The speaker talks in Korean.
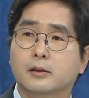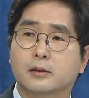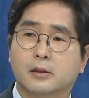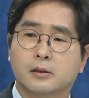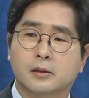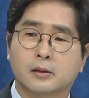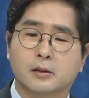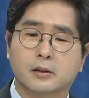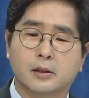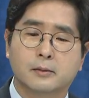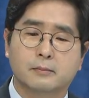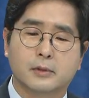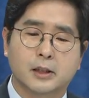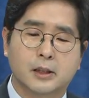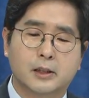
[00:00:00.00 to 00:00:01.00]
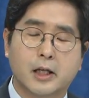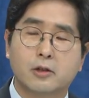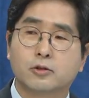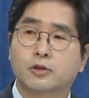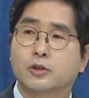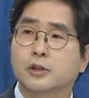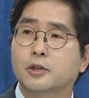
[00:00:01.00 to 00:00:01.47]
그 이자율
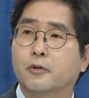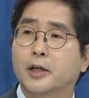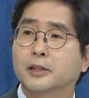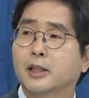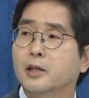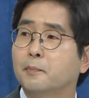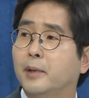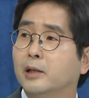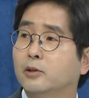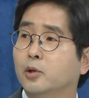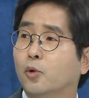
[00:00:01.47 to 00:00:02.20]
수준이 굉장히 빠르게